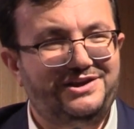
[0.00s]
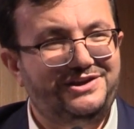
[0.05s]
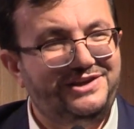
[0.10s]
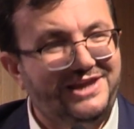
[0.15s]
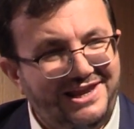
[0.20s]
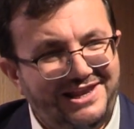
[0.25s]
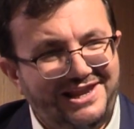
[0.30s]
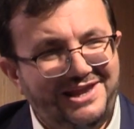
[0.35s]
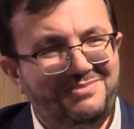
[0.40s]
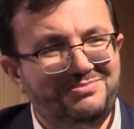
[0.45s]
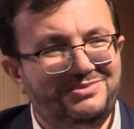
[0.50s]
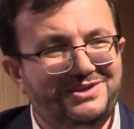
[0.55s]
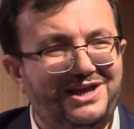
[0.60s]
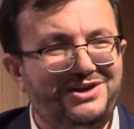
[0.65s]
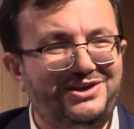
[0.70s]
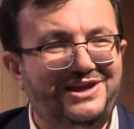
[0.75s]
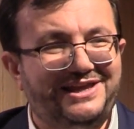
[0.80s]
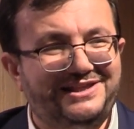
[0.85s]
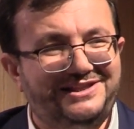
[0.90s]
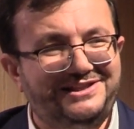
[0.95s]
Neyle
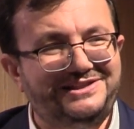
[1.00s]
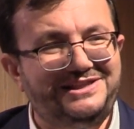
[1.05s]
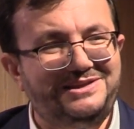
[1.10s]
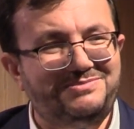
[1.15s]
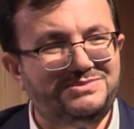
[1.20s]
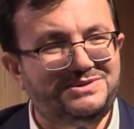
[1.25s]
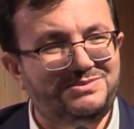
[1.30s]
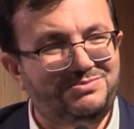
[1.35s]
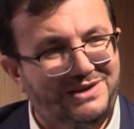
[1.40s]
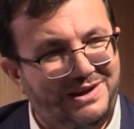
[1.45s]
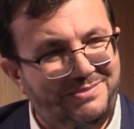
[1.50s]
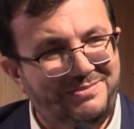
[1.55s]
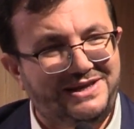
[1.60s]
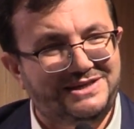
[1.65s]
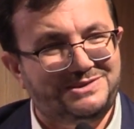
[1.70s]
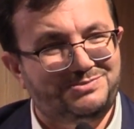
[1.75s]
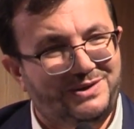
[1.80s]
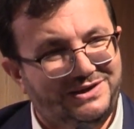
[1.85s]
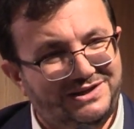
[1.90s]
imtihan edildiğimizi bilemeyiz.